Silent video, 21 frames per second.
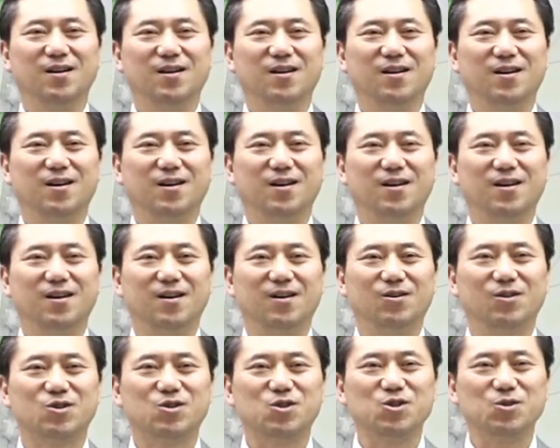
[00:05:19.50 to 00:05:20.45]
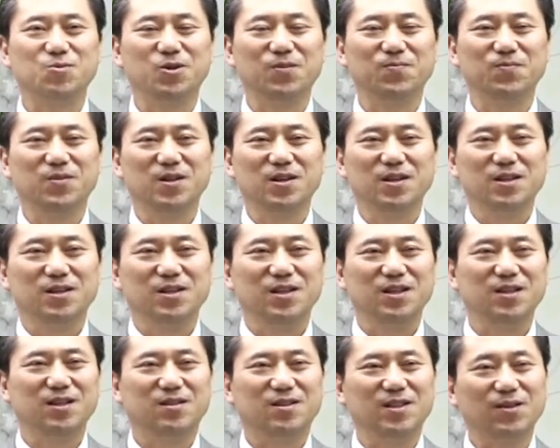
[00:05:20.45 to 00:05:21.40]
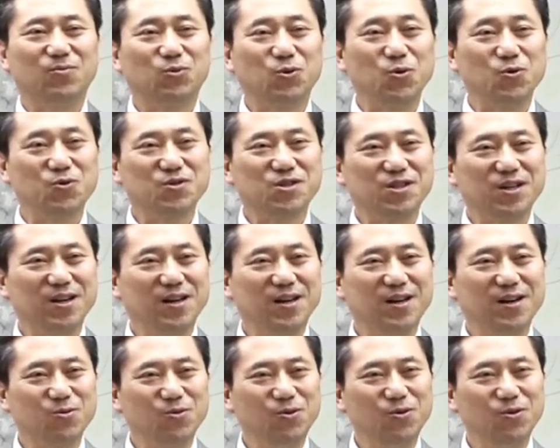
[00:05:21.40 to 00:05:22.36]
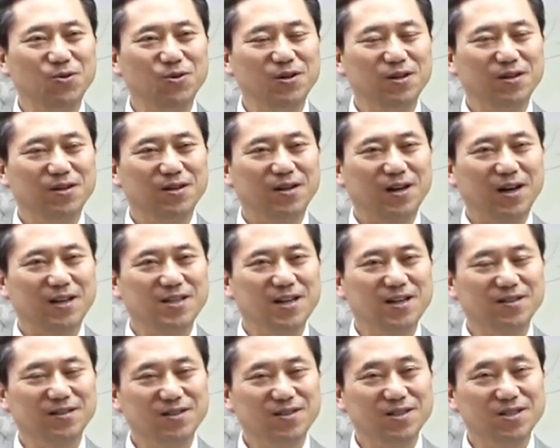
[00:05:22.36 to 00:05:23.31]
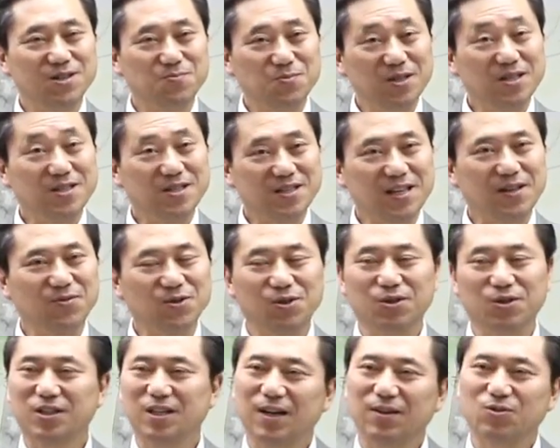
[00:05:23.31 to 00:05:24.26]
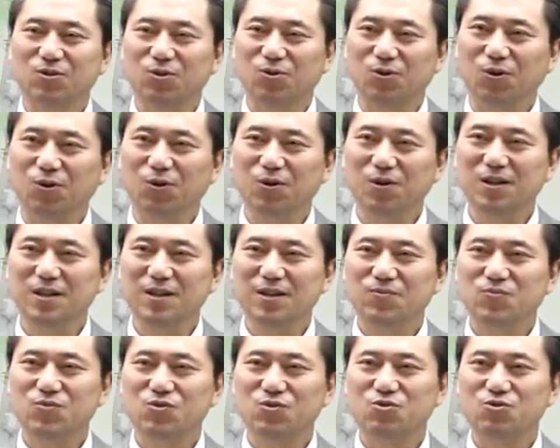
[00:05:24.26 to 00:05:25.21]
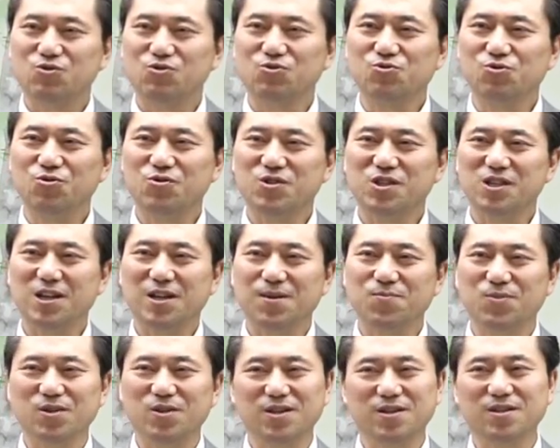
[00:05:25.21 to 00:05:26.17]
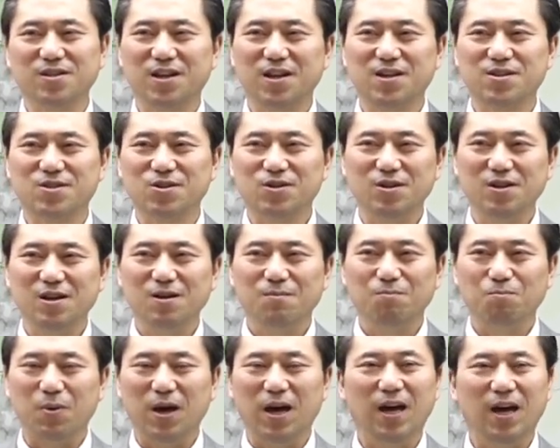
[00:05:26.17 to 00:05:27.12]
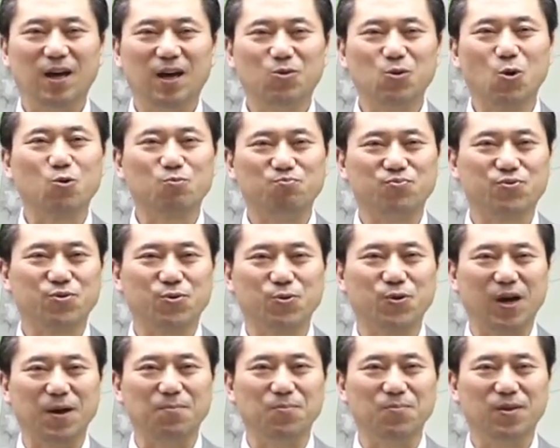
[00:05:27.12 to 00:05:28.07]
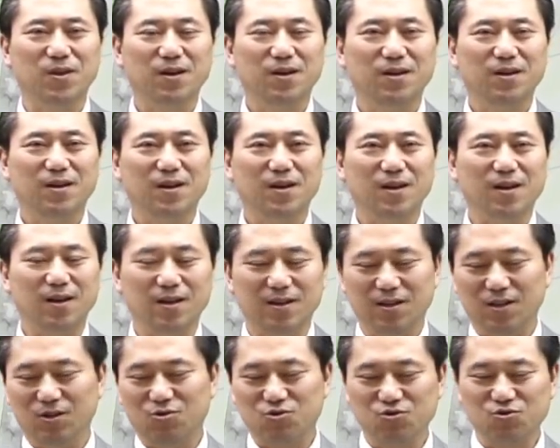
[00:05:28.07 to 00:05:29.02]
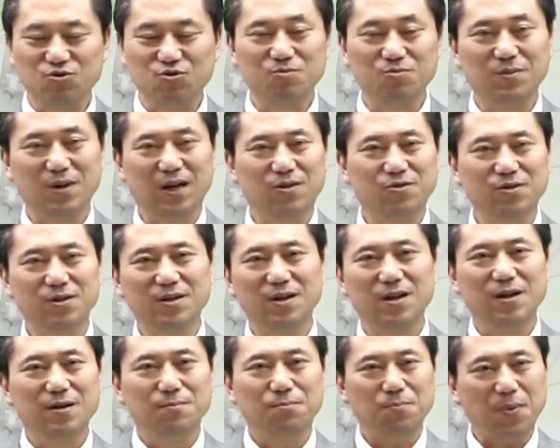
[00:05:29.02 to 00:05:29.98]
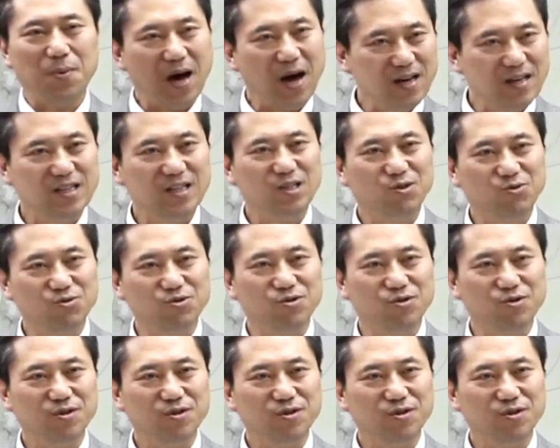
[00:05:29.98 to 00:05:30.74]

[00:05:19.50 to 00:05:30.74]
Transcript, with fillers: 아, 어쩌면 이디톡스하고 가장 뜻이 비슷한 것 같고 중국 사람들은 그래서 배독 프로그램, 예, 이 중국말로는 파이두